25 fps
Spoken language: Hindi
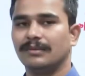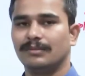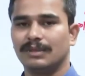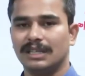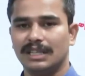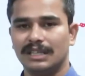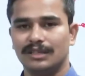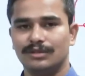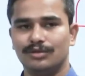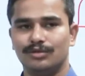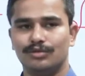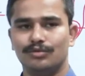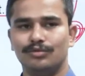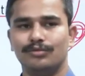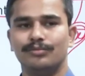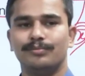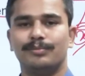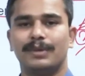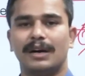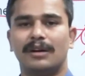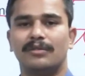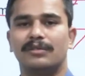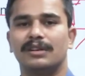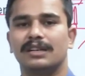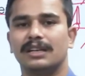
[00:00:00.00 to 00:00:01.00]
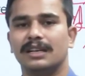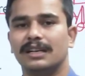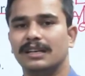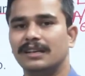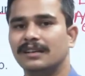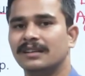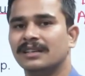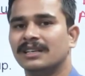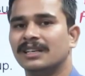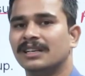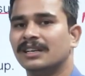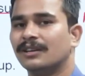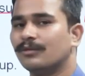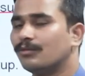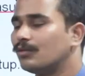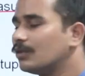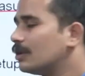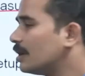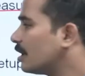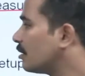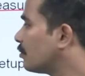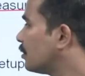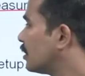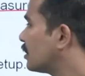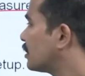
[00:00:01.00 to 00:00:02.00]
है मतलब जूम पावर है वो
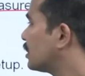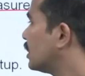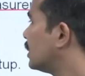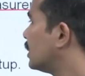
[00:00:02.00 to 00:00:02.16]
लगभग